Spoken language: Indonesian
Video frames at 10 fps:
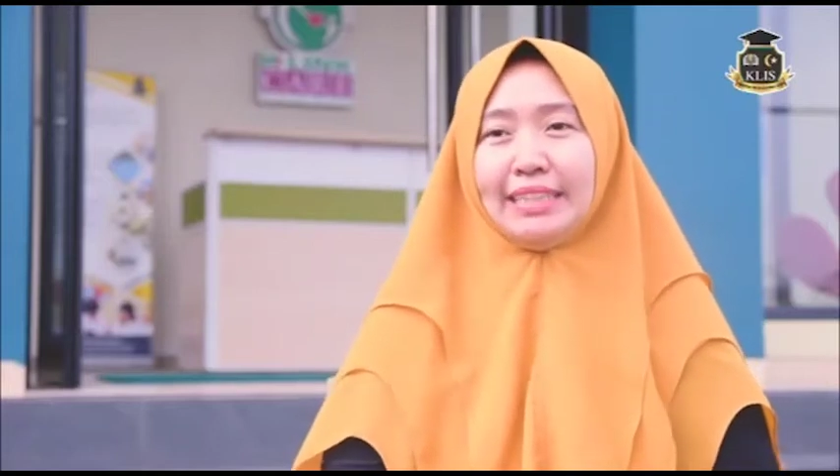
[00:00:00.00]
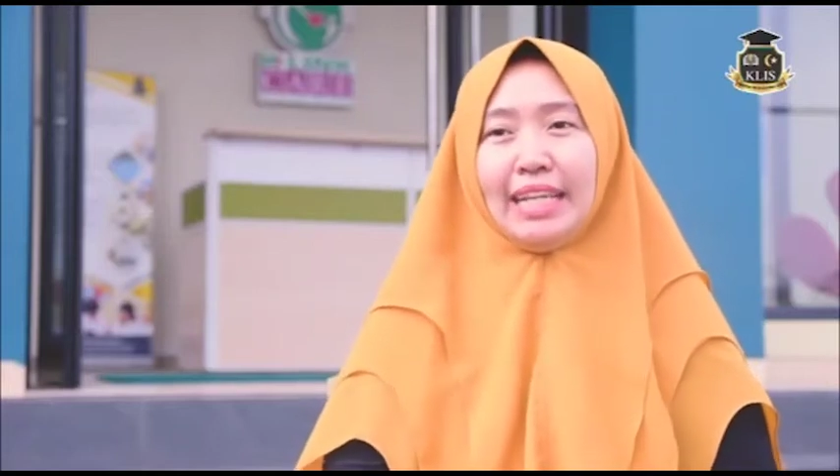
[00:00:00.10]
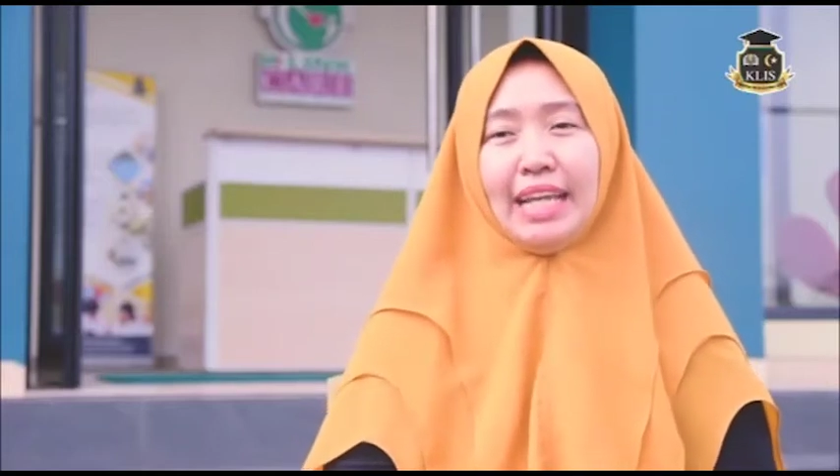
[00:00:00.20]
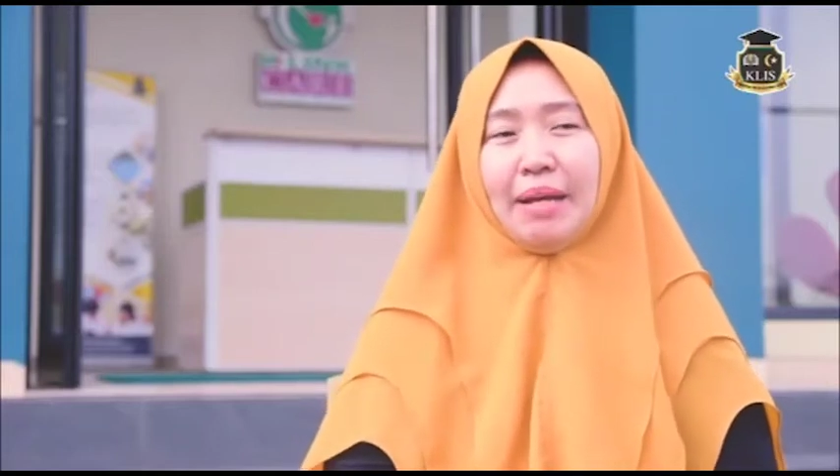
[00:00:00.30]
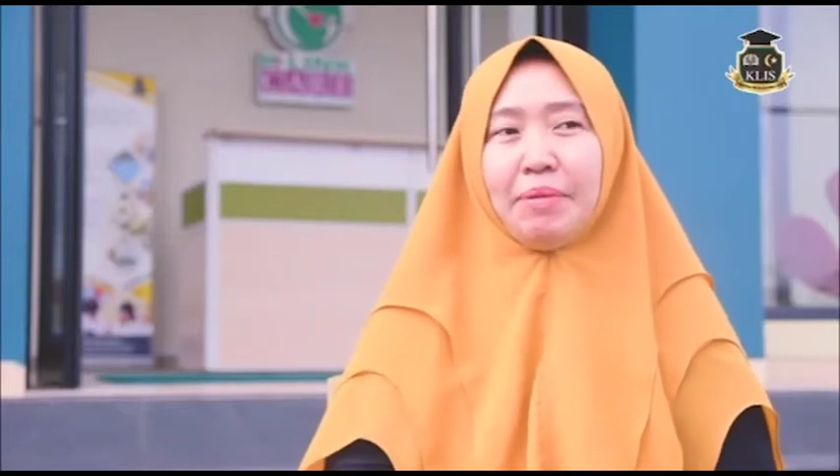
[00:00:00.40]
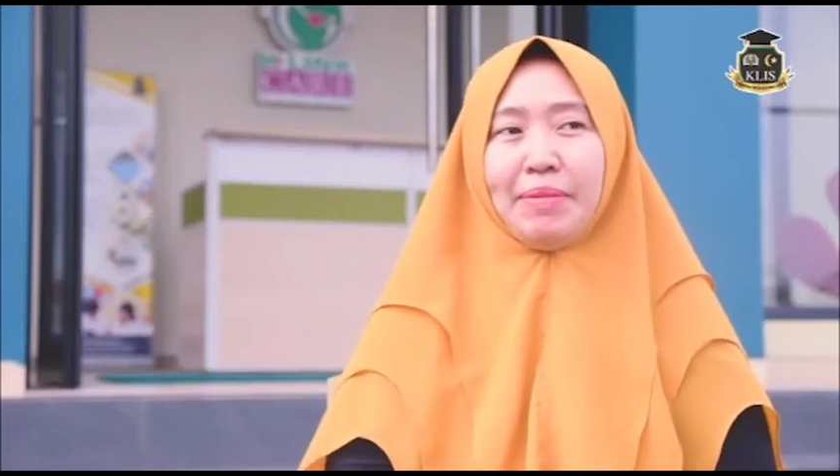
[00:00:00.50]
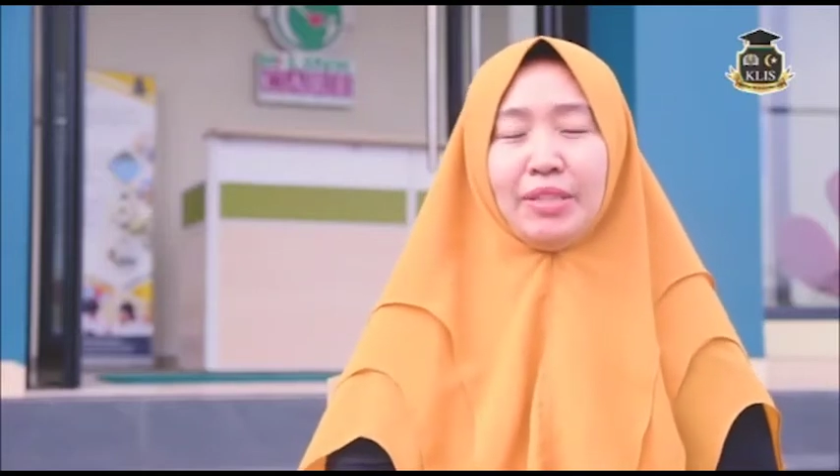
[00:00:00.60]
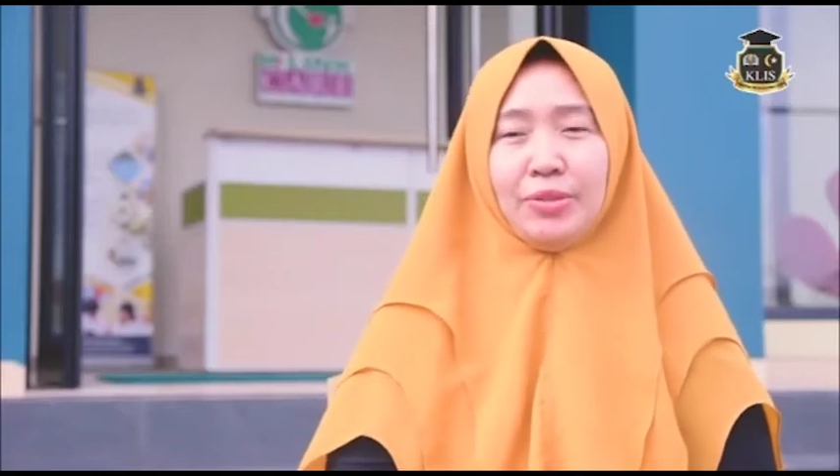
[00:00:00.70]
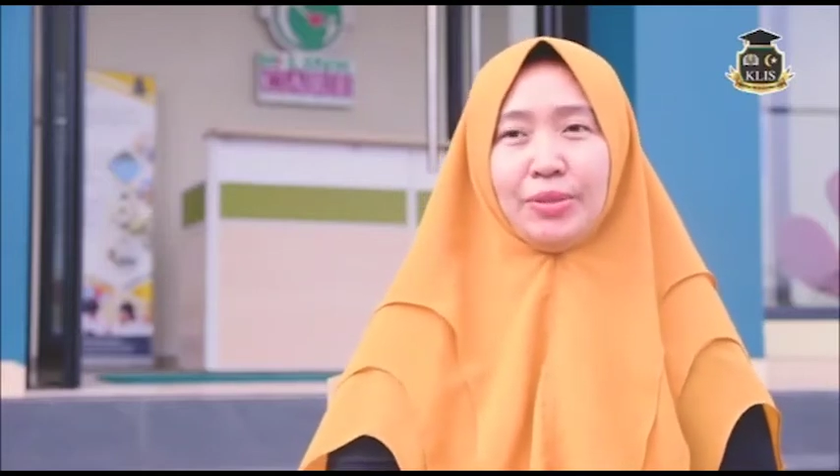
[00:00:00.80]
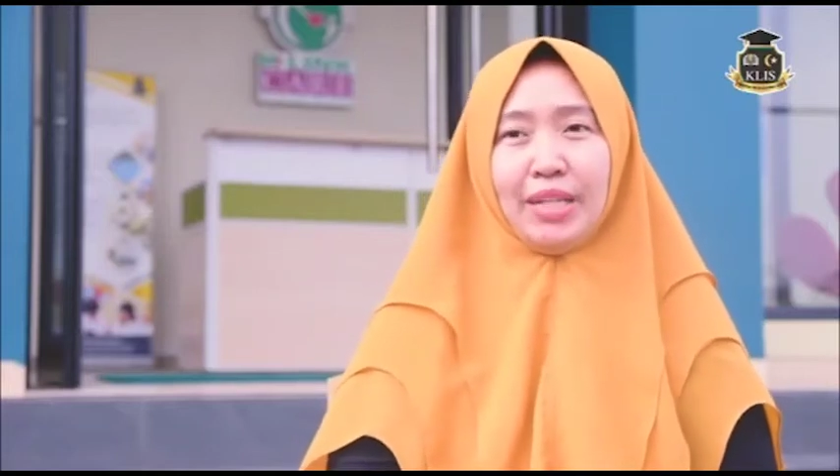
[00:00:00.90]
setelah
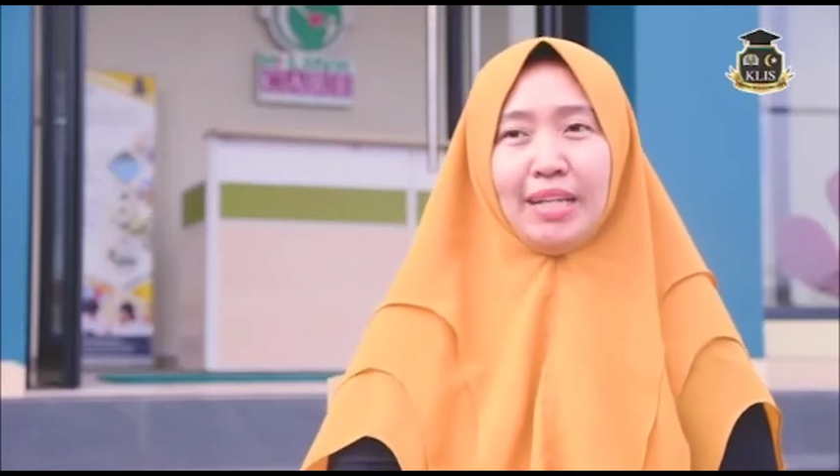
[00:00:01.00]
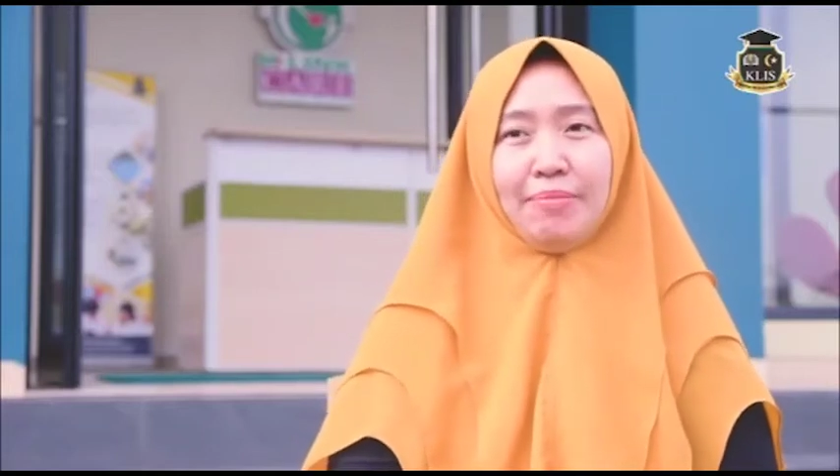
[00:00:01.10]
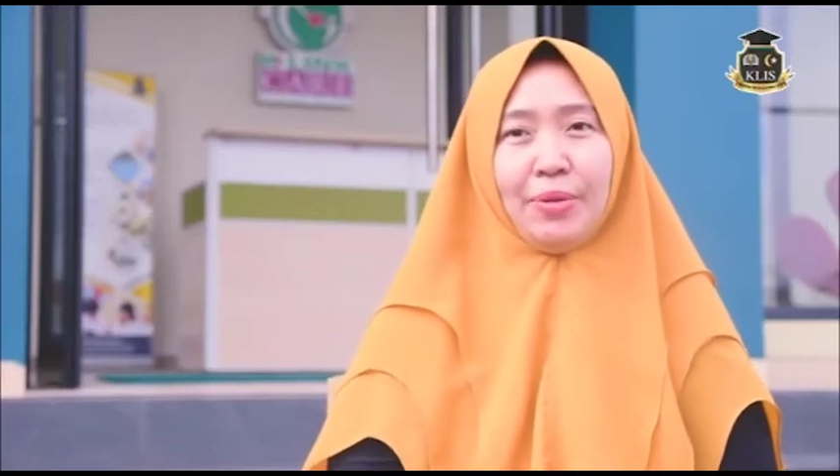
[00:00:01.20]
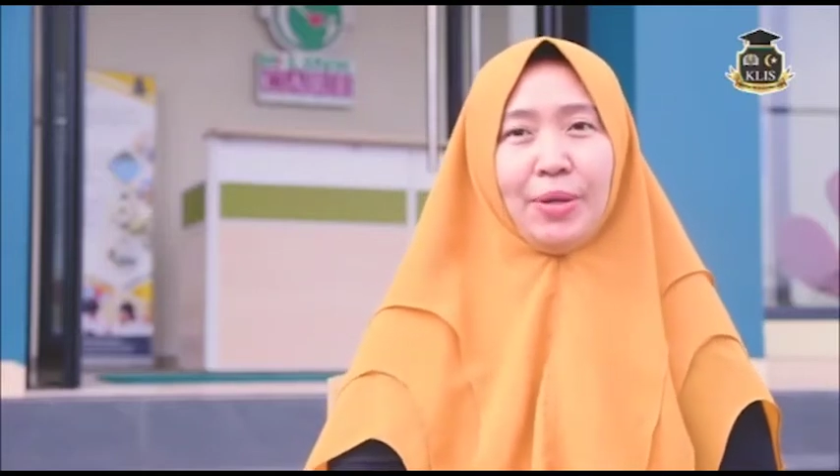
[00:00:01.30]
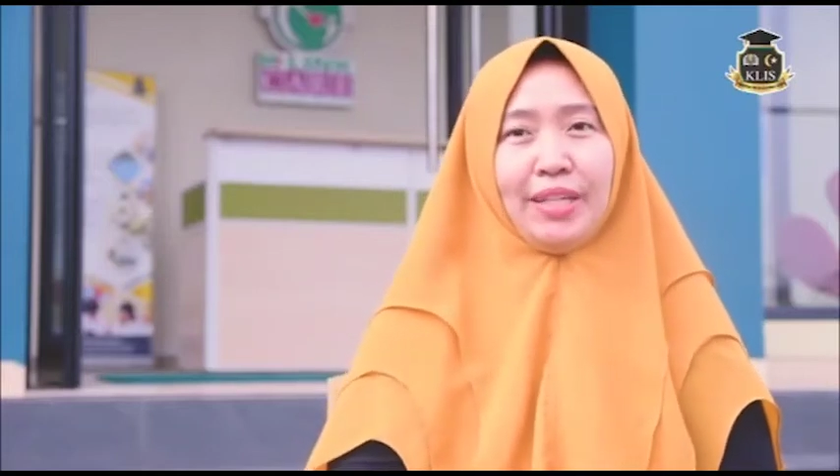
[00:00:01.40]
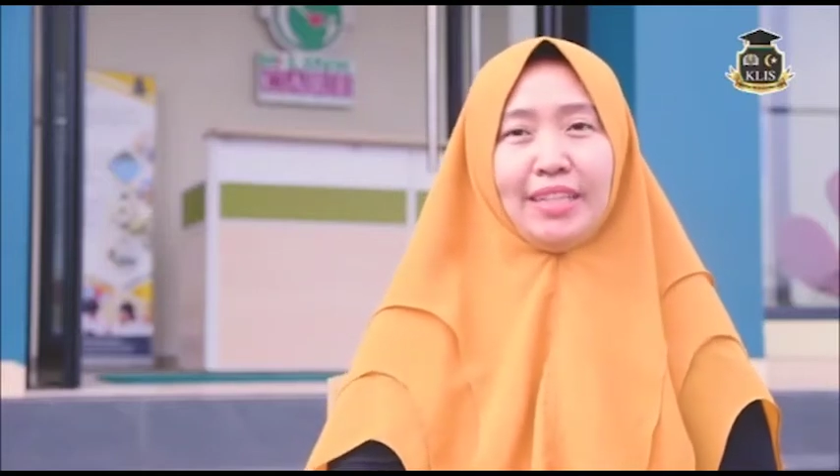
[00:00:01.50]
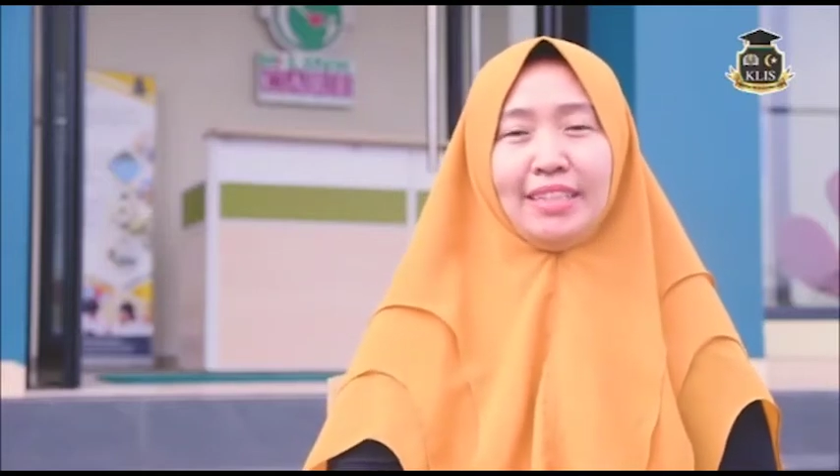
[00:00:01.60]
memasukkan Boy